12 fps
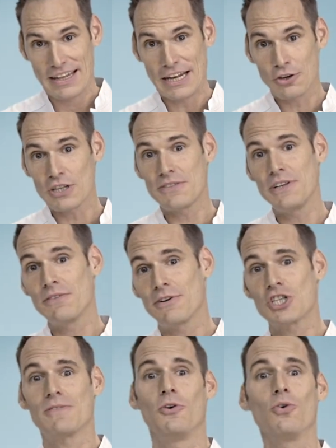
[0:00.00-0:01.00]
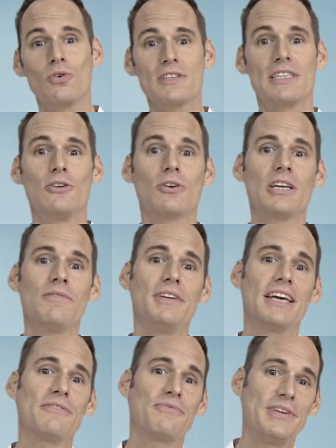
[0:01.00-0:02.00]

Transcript: Denn trotz vieler Verschwörungstheorien wie der